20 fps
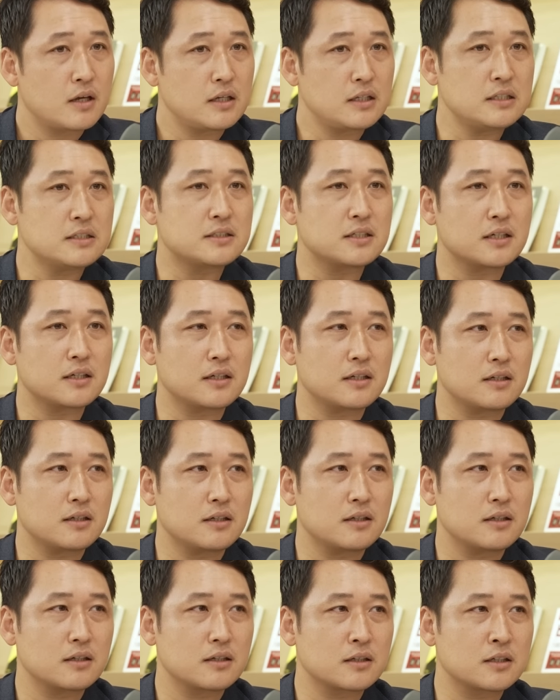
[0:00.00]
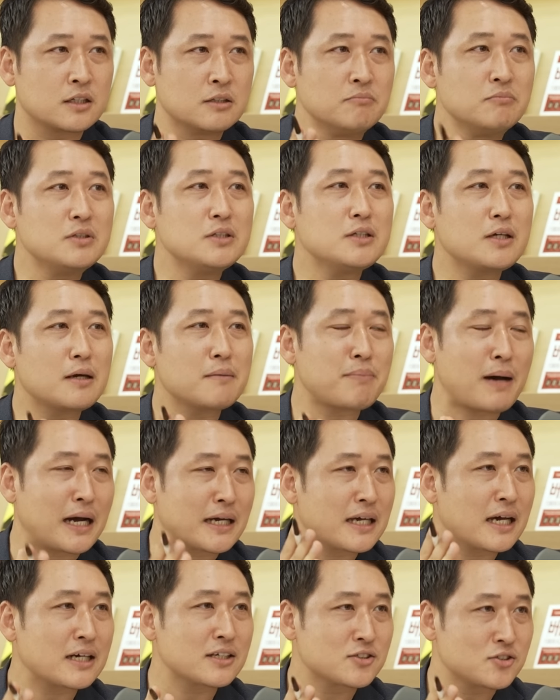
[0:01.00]
이제 금리의
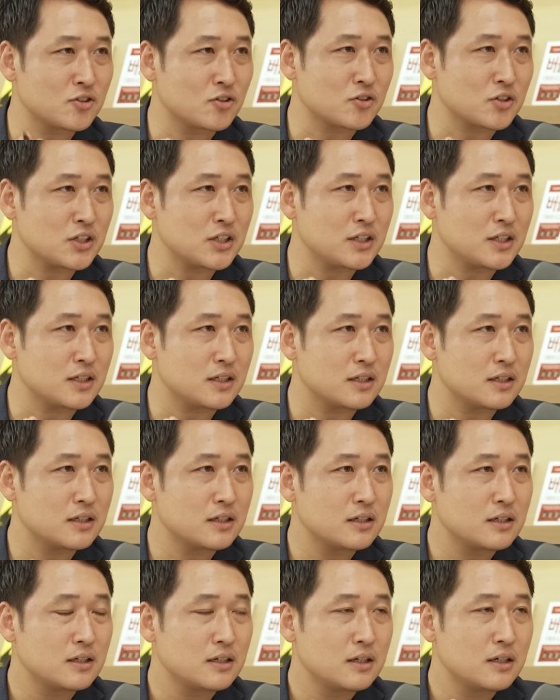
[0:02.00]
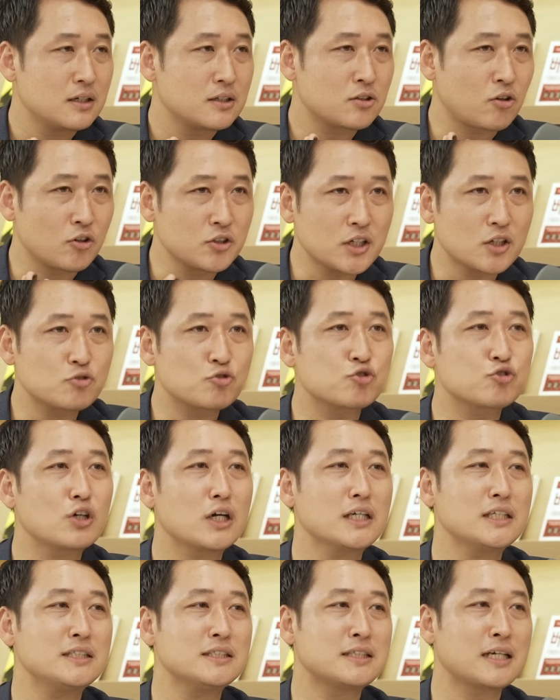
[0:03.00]
방향성이 음. 더 이상 추가
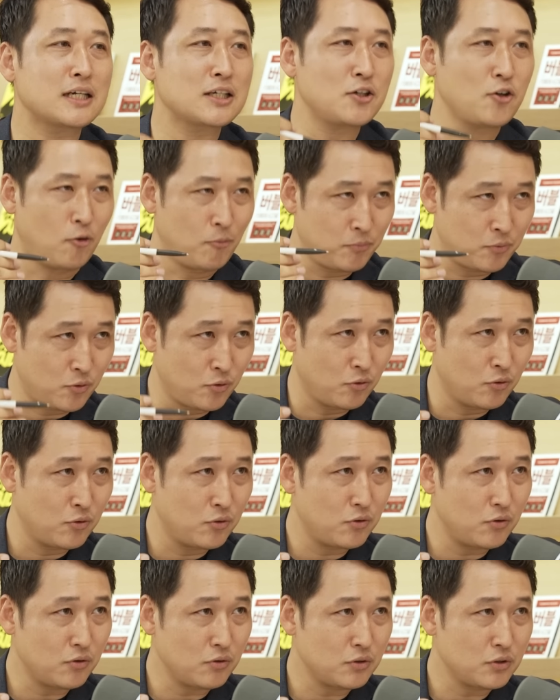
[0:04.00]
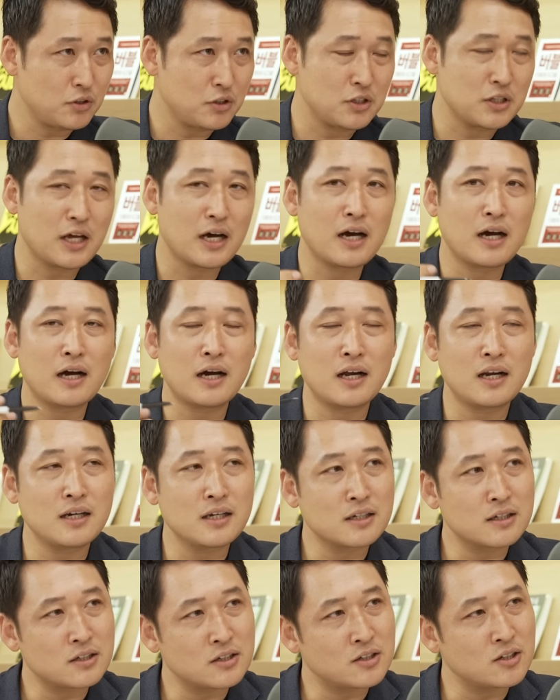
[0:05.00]
인상이 없고
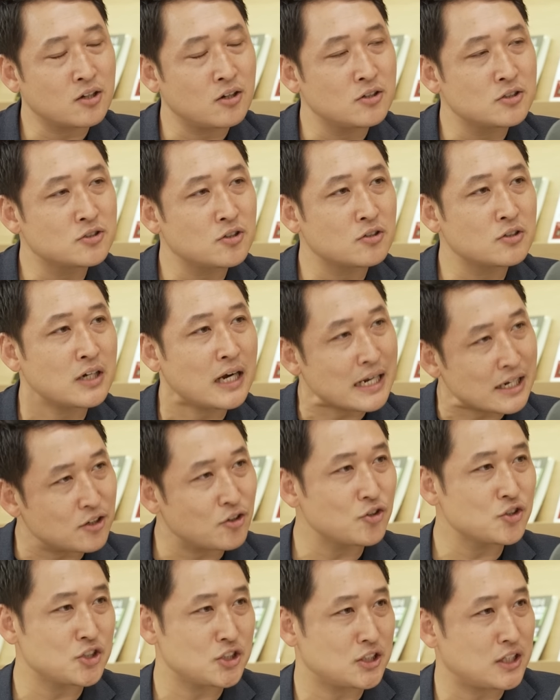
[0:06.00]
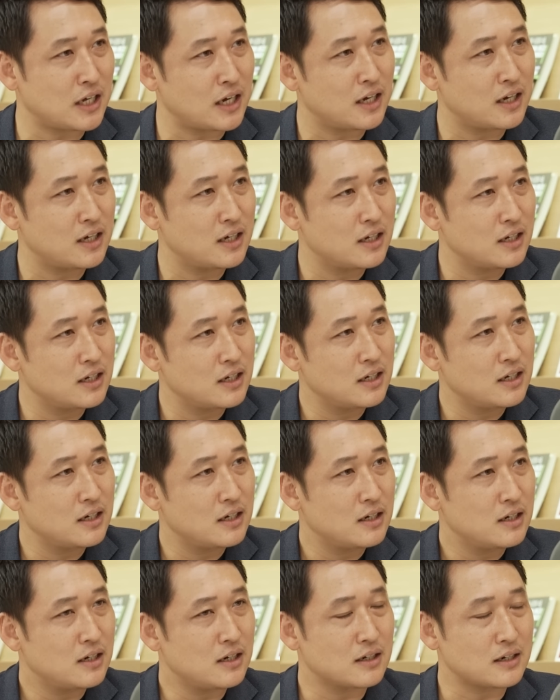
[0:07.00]
인하할 결정을 할 것이다
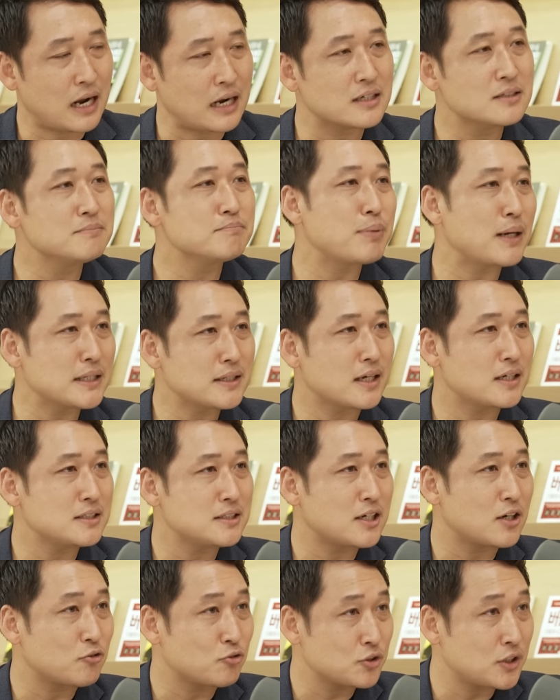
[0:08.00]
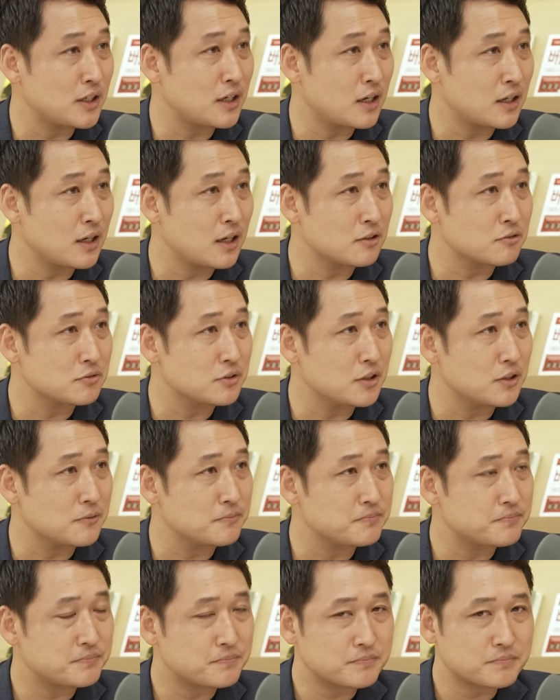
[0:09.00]
아, 라는 판단이라고 생각하고요.
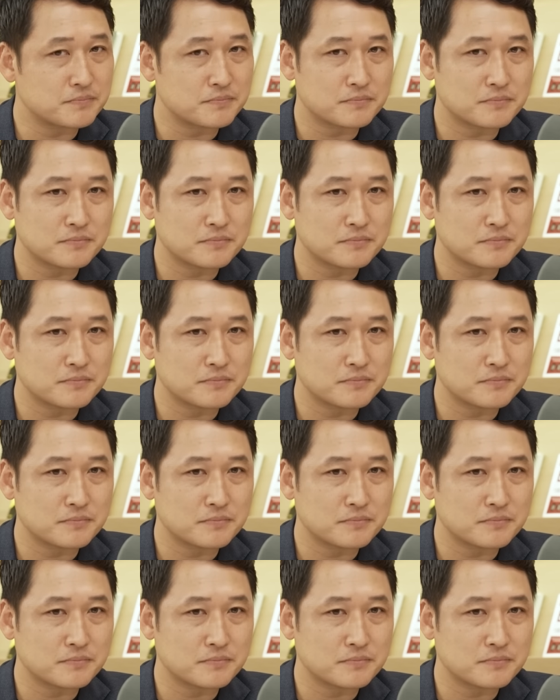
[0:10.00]
네.